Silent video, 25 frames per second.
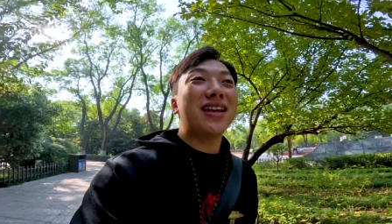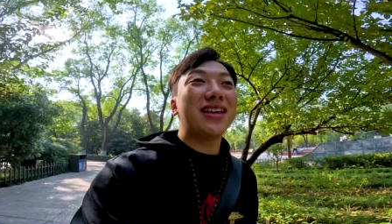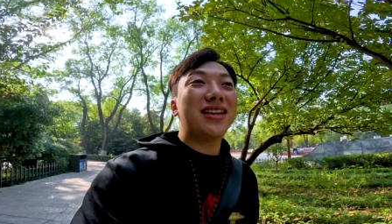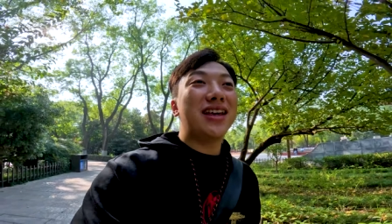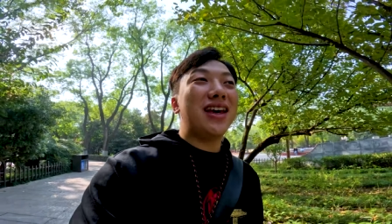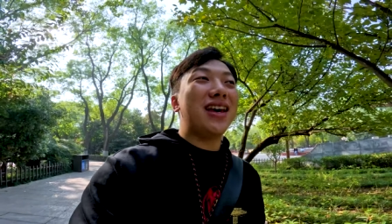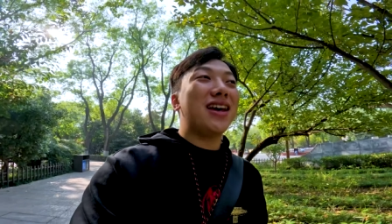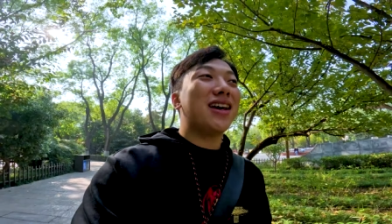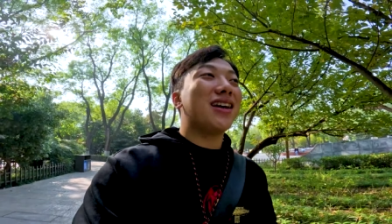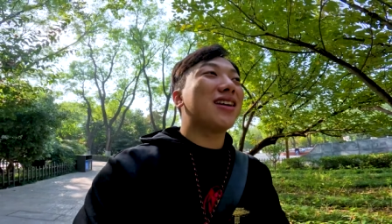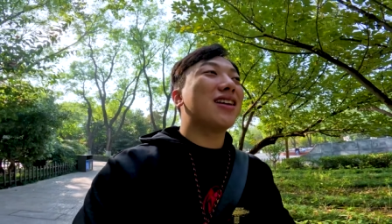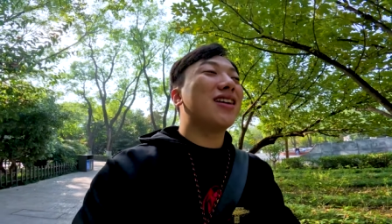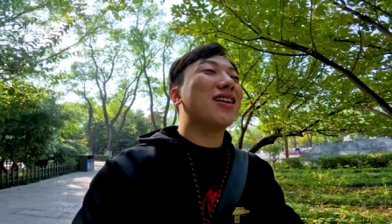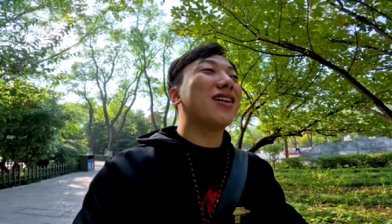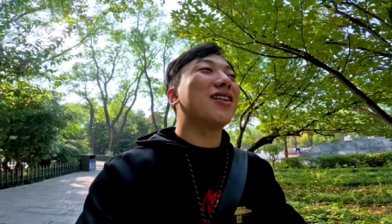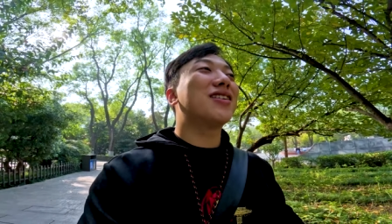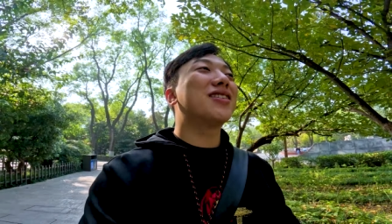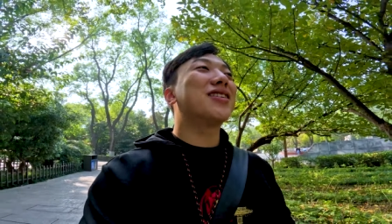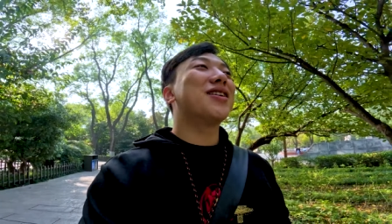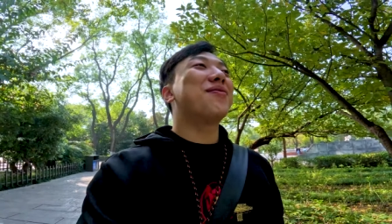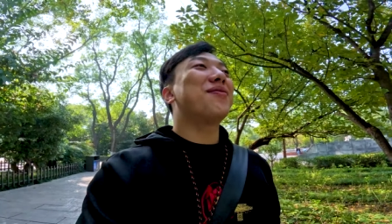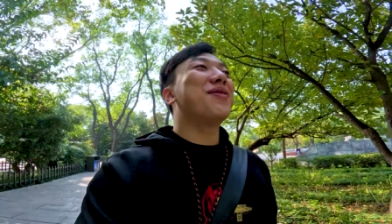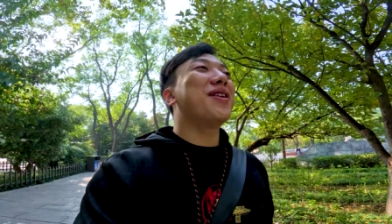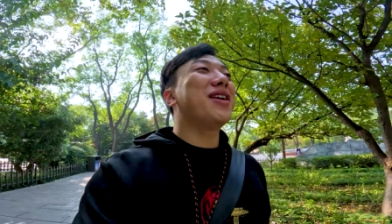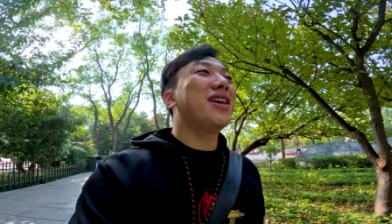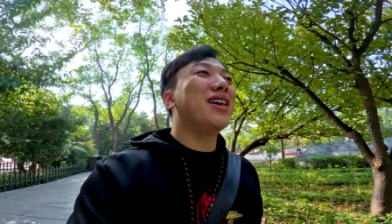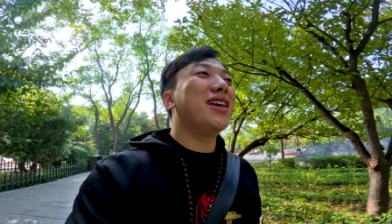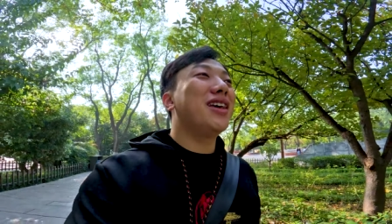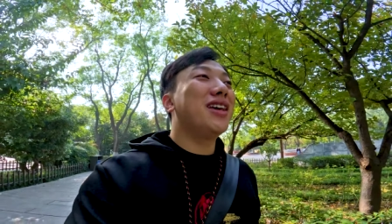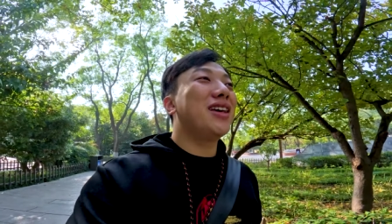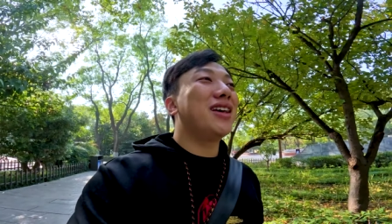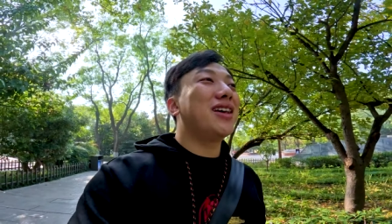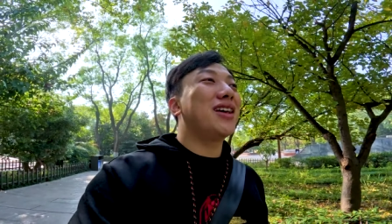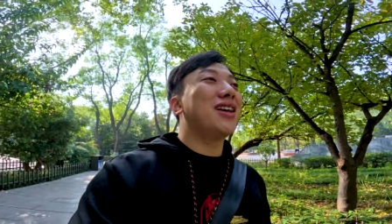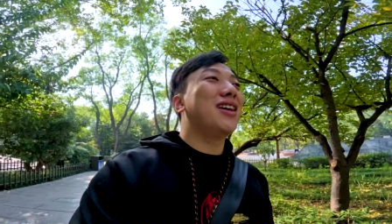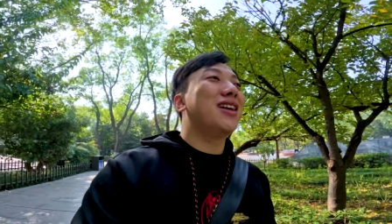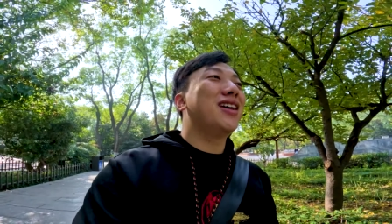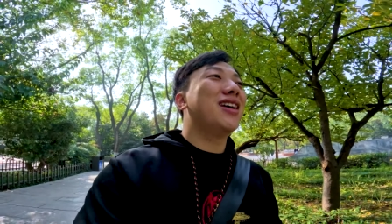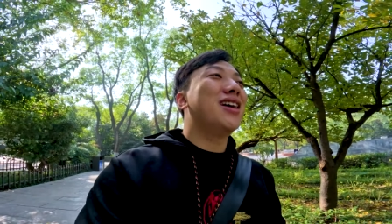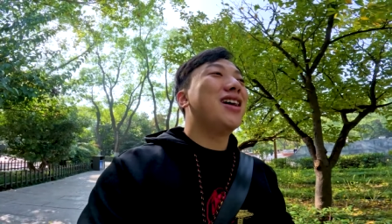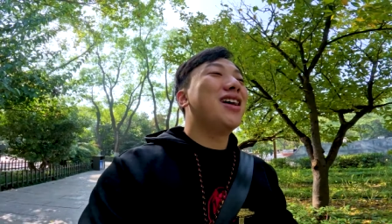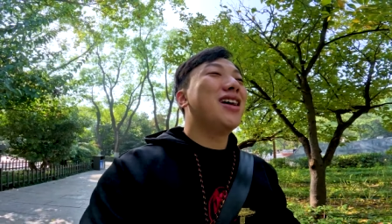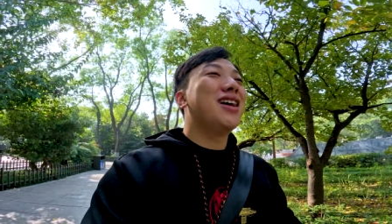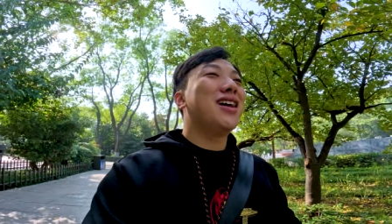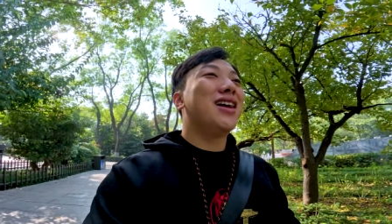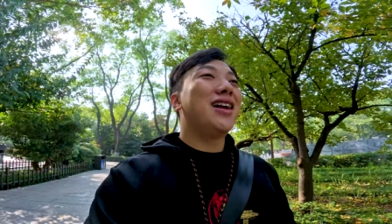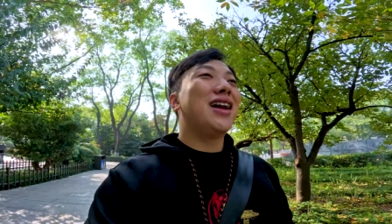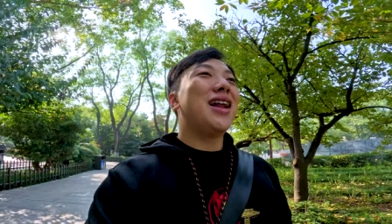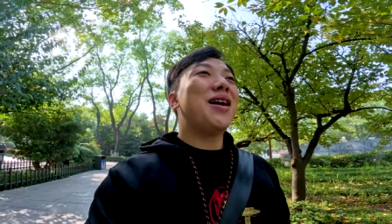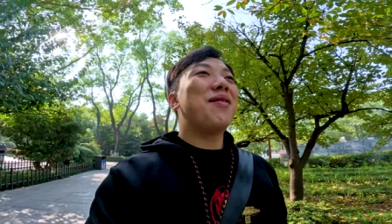เก๊ก แล้วก็จะมี
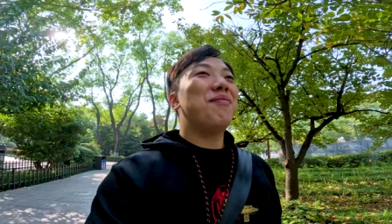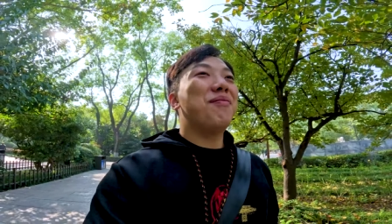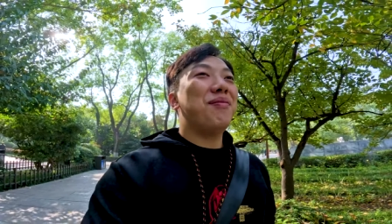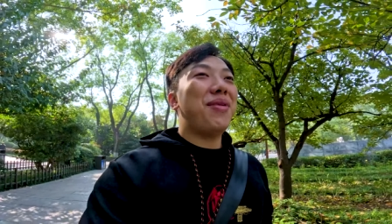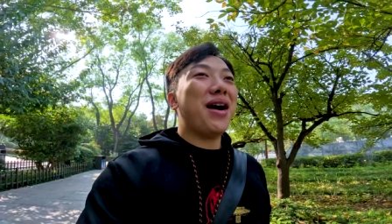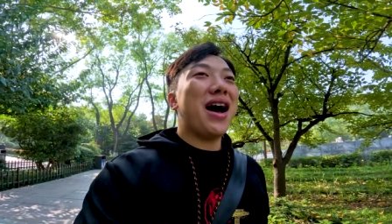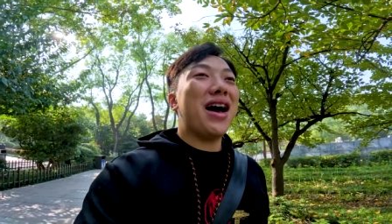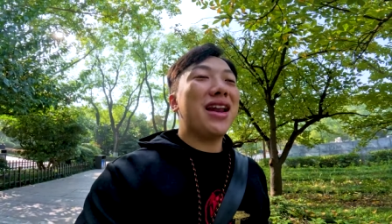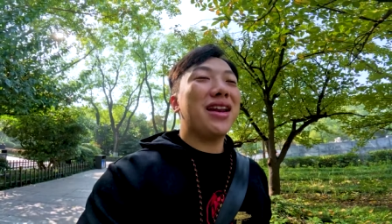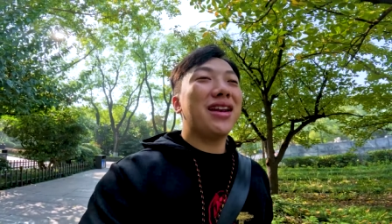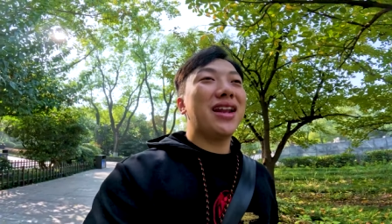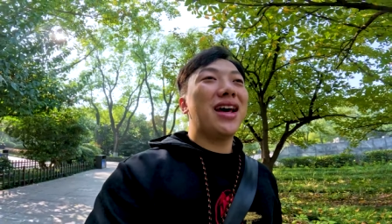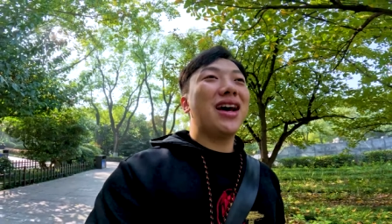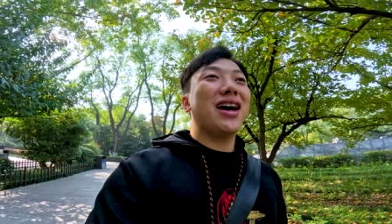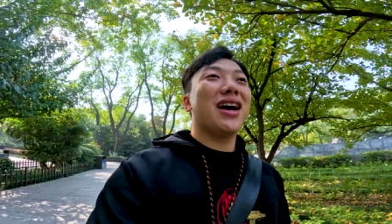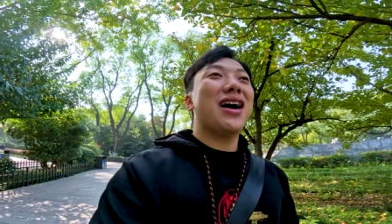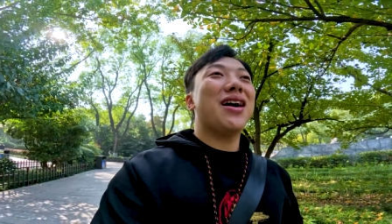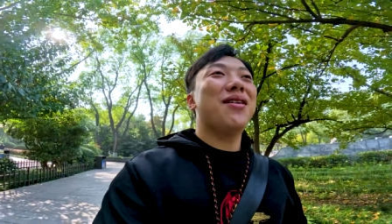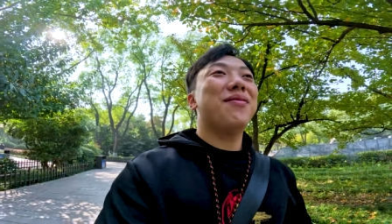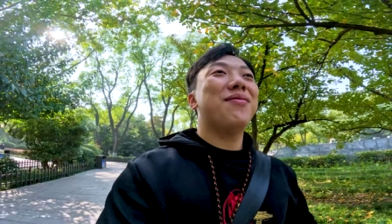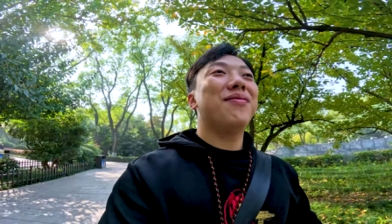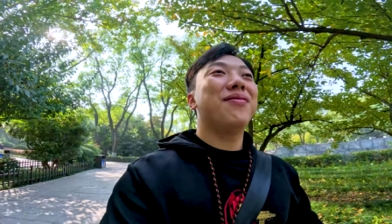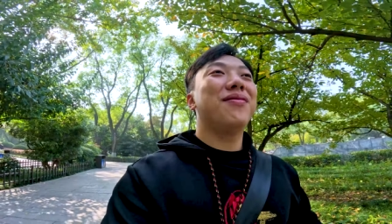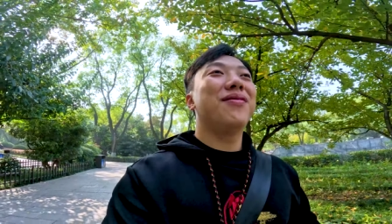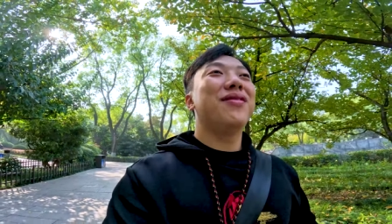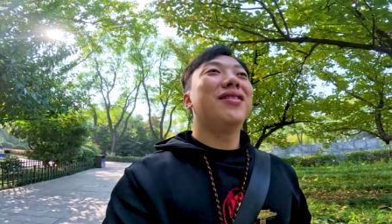ลำพัดนะครับ